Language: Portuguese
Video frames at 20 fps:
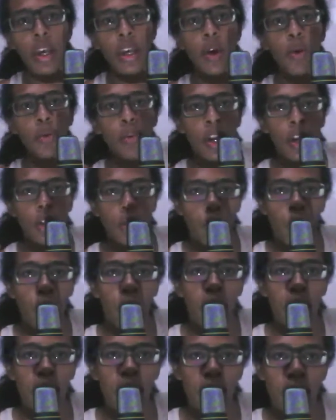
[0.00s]
e outras
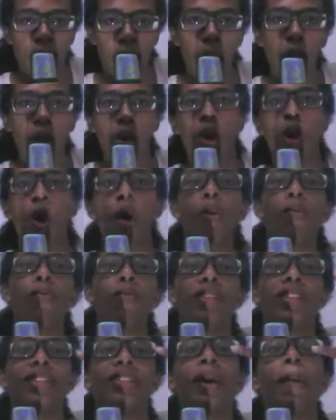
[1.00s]
coisas. Como
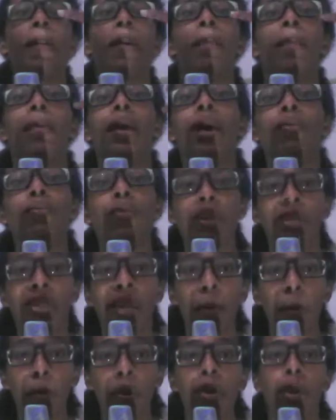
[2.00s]
vocês sabem, minha voz
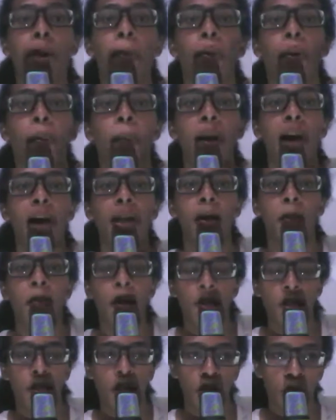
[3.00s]
é muito apropriada
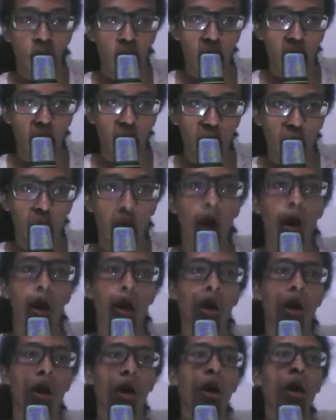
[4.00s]
para ser dublador.
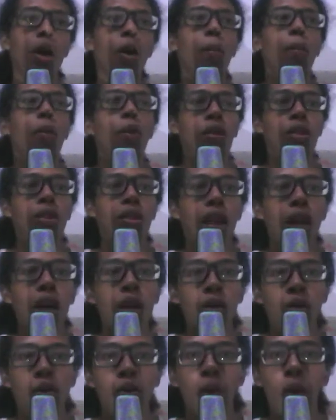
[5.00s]

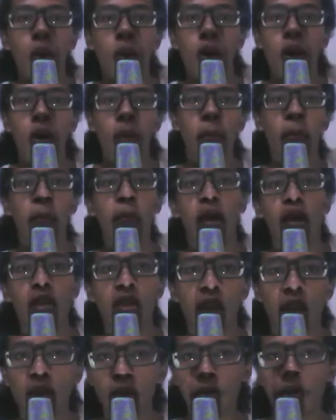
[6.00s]
Portanto, eu
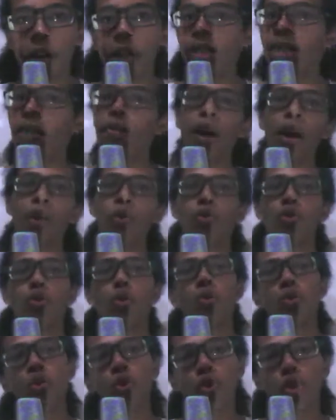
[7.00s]
pretendo fazer vários
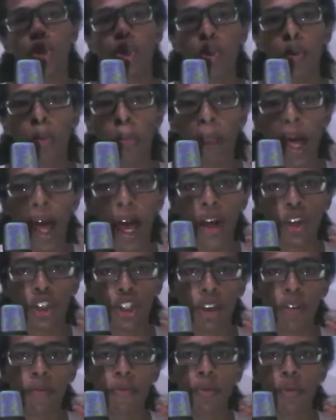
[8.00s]
cursos de
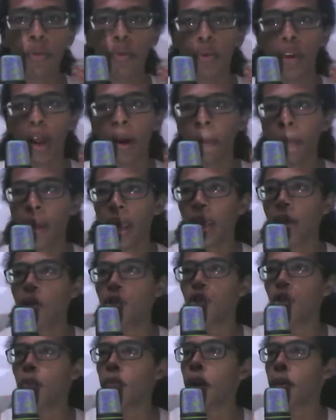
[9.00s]
dublagem
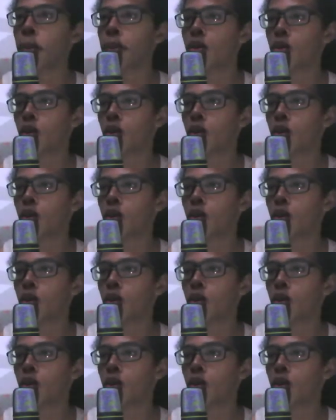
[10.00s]
futuramente para me